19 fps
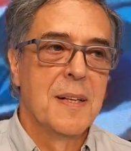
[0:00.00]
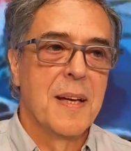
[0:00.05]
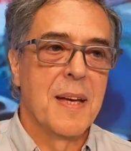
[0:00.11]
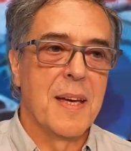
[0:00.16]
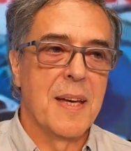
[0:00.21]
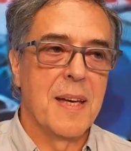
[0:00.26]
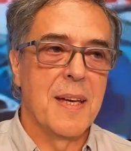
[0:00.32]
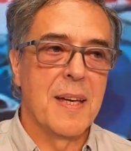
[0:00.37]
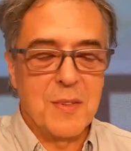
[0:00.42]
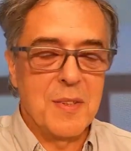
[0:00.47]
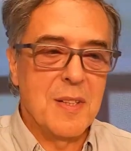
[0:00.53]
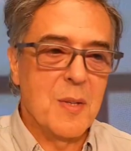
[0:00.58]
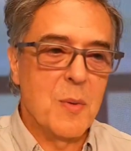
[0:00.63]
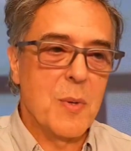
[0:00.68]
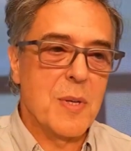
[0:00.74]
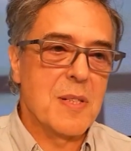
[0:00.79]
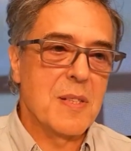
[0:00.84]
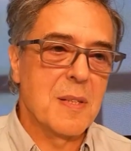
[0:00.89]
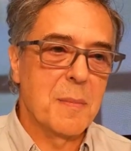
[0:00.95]
e in
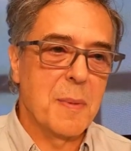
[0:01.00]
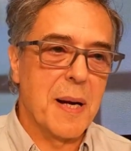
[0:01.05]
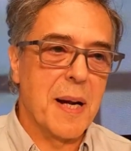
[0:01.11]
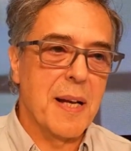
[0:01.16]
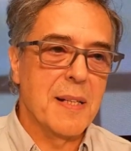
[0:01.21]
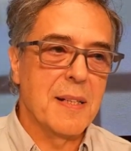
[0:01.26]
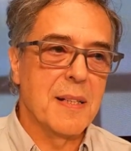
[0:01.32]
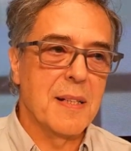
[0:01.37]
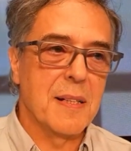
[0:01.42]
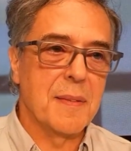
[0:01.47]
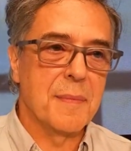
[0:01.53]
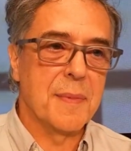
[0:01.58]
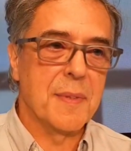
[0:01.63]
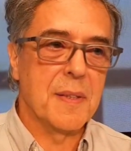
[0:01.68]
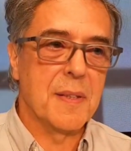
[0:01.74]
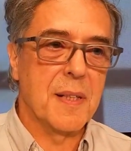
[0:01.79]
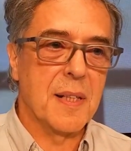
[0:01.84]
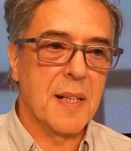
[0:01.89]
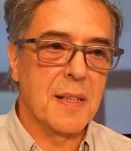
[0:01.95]
questi brani
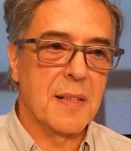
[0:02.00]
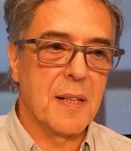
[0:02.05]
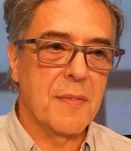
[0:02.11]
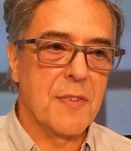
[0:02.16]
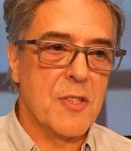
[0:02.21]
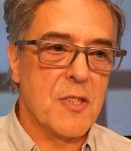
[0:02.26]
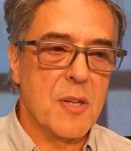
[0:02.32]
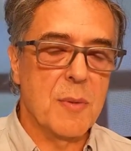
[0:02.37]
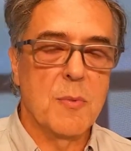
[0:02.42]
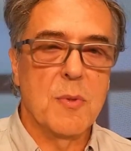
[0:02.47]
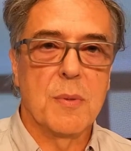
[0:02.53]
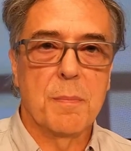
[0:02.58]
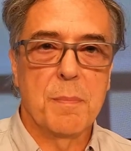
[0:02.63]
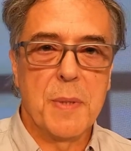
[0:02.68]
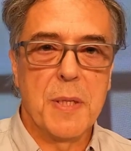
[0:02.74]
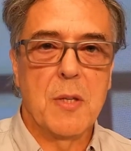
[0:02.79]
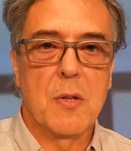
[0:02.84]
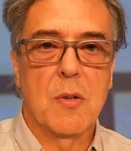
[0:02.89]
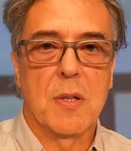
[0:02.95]
in realtà facciamo
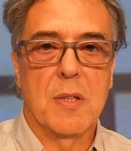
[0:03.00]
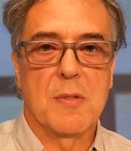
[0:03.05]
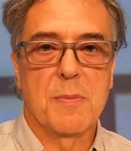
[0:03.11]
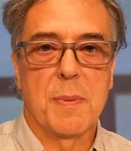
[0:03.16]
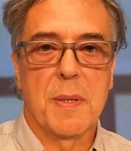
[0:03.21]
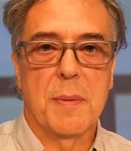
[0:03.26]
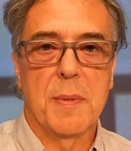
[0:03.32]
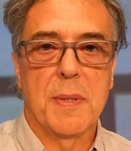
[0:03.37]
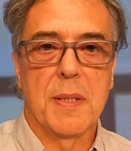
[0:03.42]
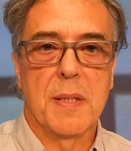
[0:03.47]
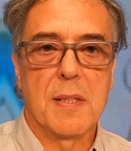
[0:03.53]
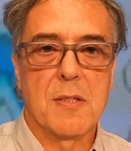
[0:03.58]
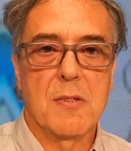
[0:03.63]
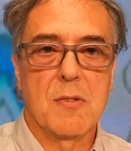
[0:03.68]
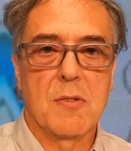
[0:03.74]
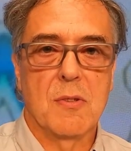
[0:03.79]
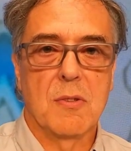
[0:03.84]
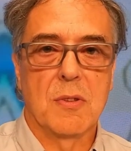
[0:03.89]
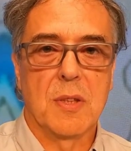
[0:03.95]
piccole
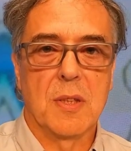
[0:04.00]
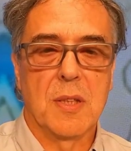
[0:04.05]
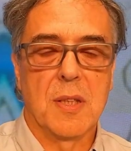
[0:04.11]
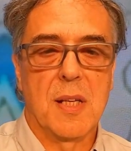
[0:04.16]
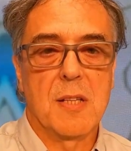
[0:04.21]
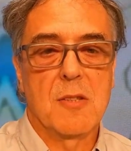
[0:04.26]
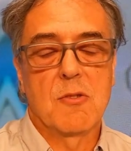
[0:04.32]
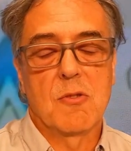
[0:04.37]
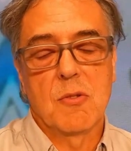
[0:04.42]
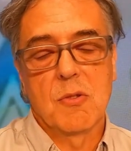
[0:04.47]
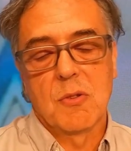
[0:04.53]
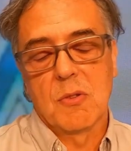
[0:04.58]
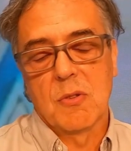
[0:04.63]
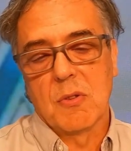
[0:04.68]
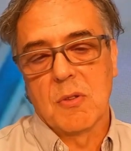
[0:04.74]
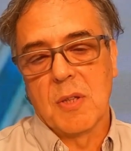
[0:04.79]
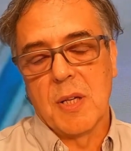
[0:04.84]
sperimentazioni che mm. sono